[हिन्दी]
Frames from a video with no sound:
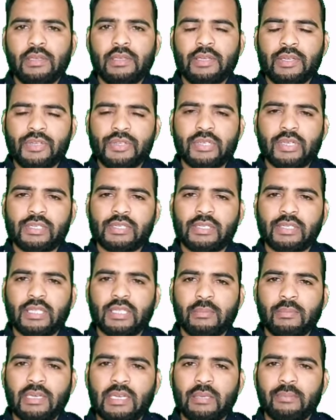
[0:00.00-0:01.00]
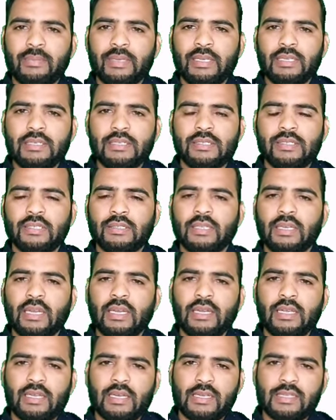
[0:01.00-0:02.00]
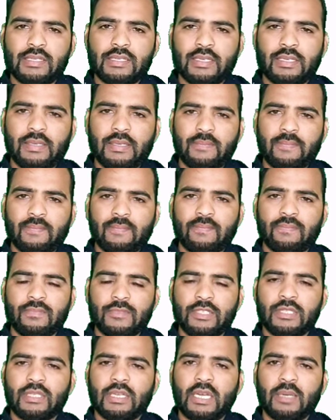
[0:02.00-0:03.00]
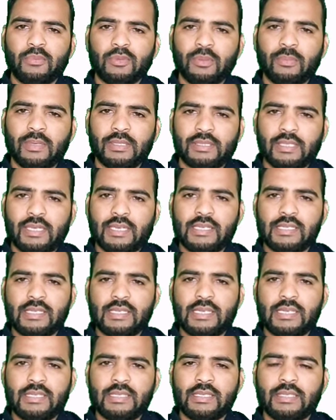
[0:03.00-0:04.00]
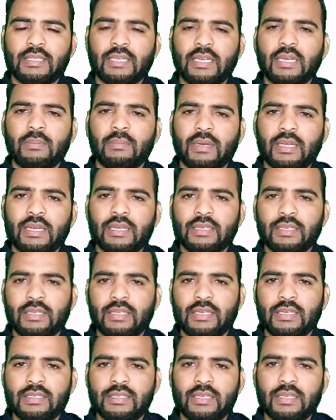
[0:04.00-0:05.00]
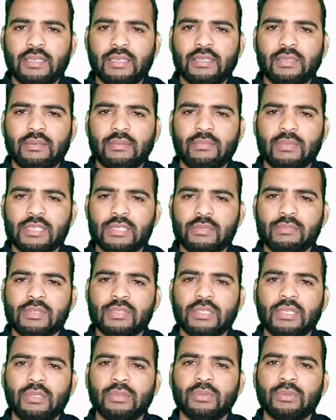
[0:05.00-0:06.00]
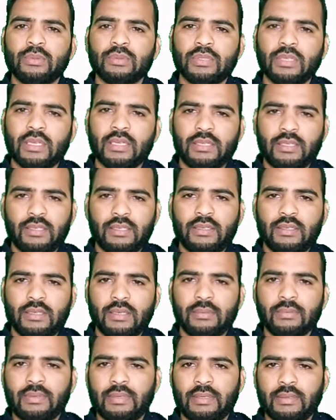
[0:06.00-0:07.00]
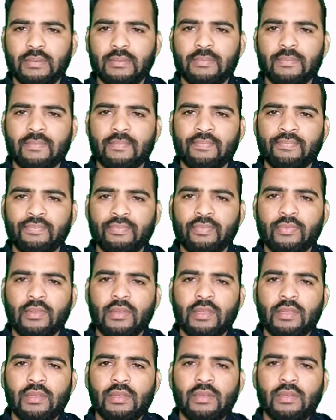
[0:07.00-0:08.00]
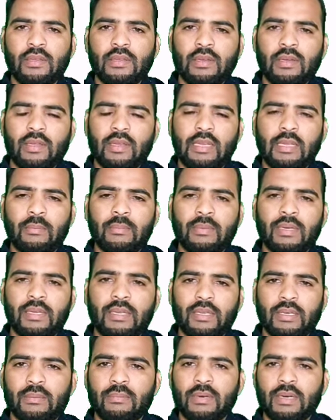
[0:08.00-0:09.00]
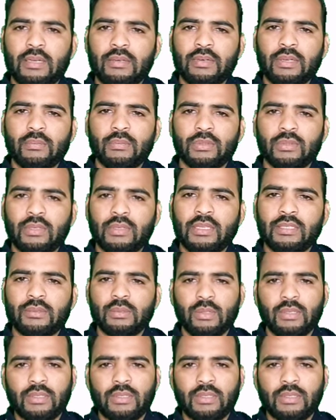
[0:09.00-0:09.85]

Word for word: इन शख्सियत के बारे में जितना लिखा जाए जितना आपको बताया जाए जितना बयान किया जाए मैं समझता हूँ उतना ही कम है अलामा इकबाल रहमत ला